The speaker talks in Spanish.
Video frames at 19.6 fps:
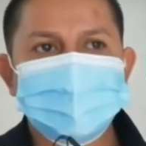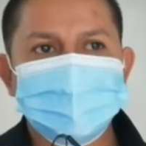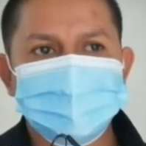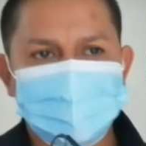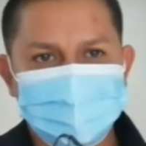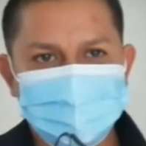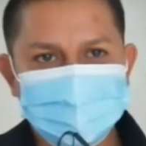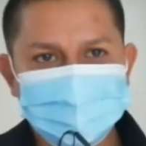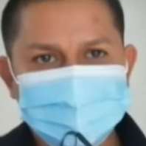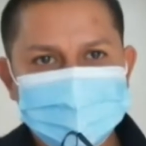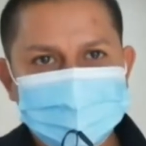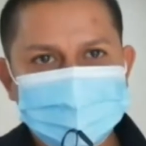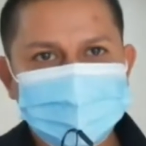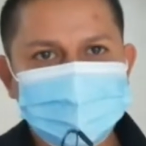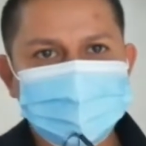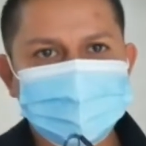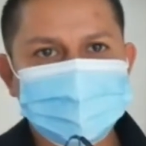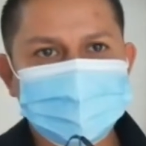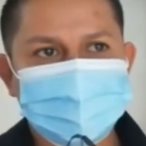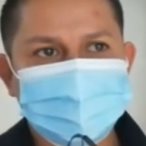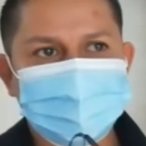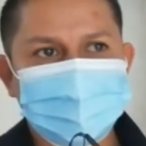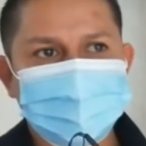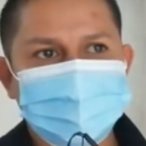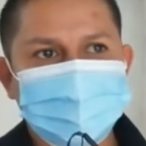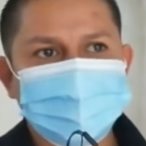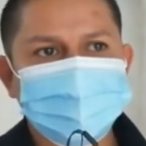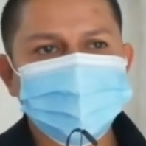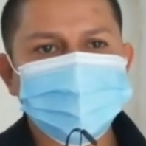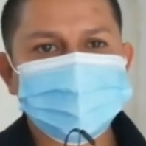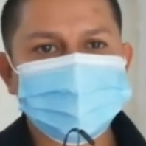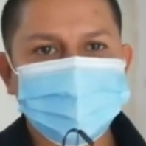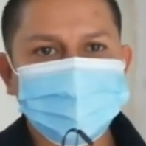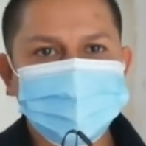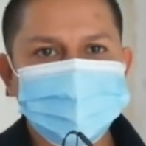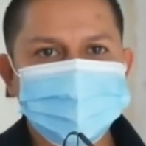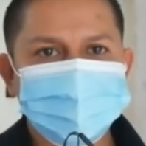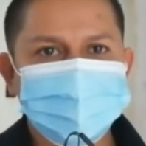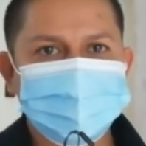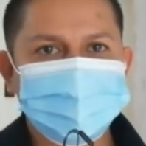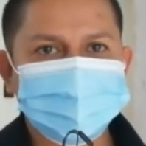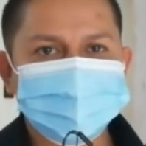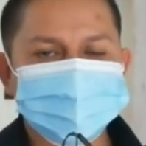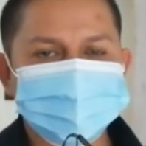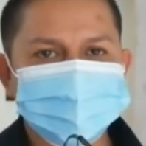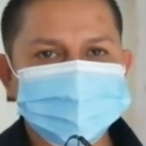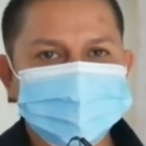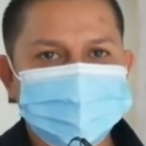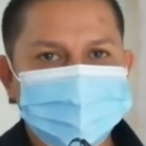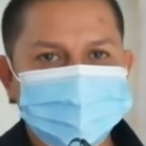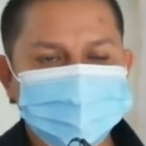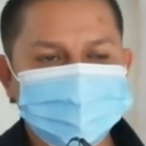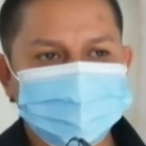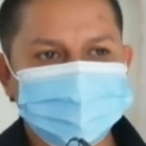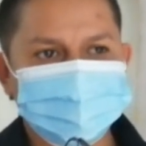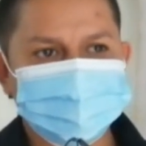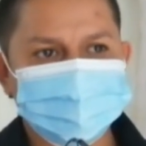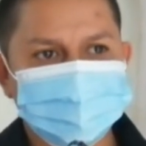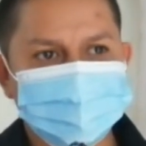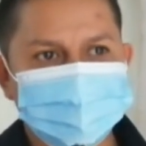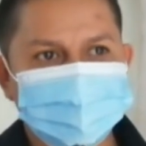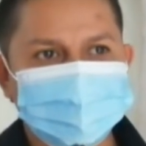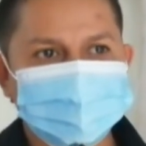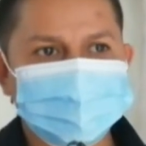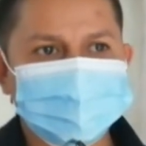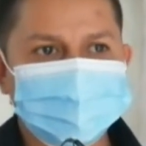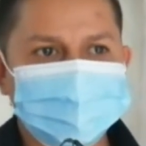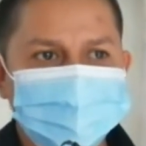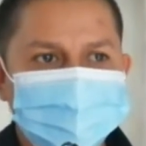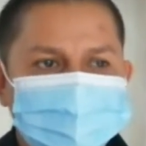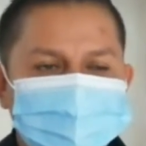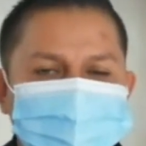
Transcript: Bueno, que, que acuda a las instalaciones de la